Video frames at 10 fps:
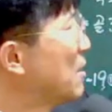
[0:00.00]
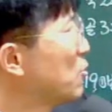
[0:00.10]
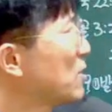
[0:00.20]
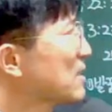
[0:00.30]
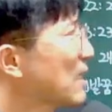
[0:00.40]

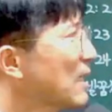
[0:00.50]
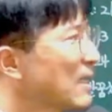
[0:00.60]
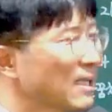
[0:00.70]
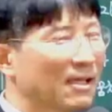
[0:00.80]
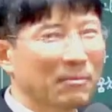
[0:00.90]
우리가
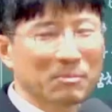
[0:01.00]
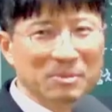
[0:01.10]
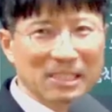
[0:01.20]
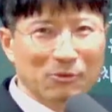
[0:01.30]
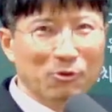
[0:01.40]
사랑의
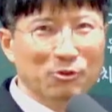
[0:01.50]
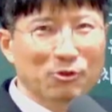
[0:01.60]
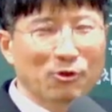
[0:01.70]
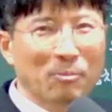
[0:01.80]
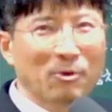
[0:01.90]
사도
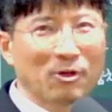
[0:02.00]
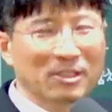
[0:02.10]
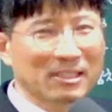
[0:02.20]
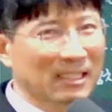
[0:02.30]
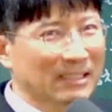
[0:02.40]
그러고 뭐
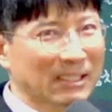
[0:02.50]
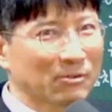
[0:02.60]
그런 게